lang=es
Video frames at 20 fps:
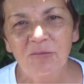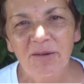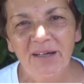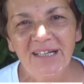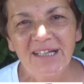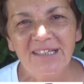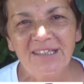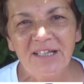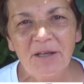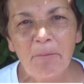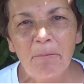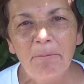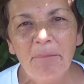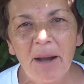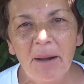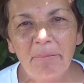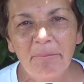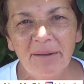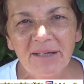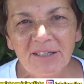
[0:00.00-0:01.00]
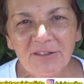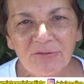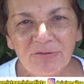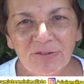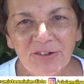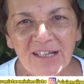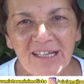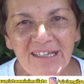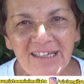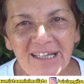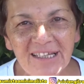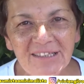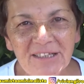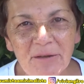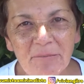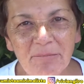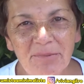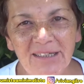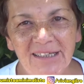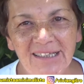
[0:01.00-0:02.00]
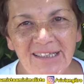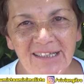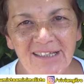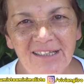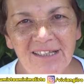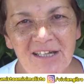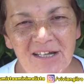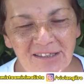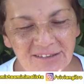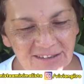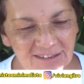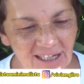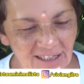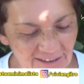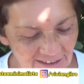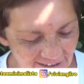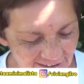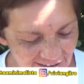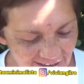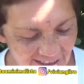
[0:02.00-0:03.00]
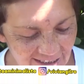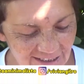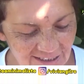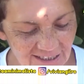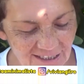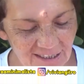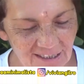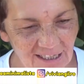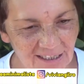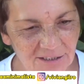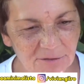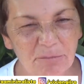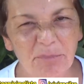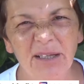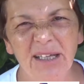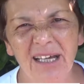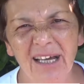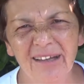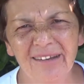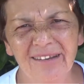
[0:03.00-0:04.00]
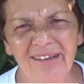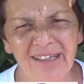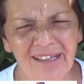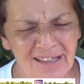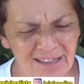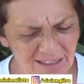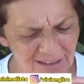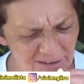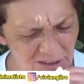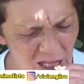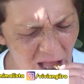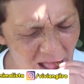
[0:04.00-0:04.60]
parecen papas fritas de paquete, están exquisitas, picanticas.